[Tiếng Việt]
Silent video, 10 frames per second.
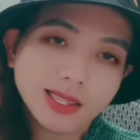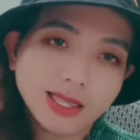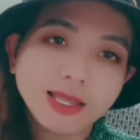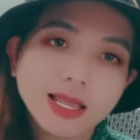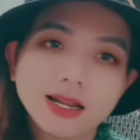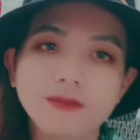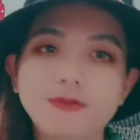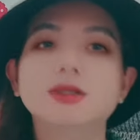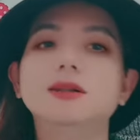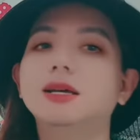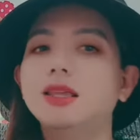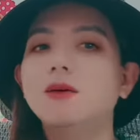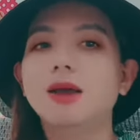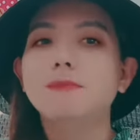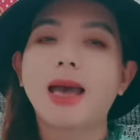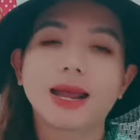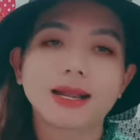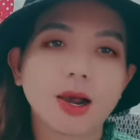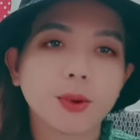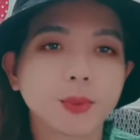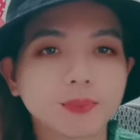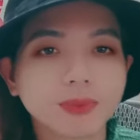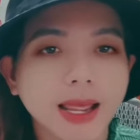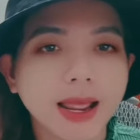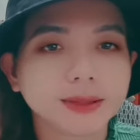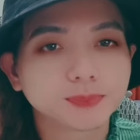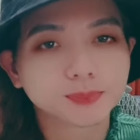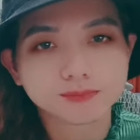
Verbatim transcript: diễn viên lê phương á chứ không phải bà đâu nha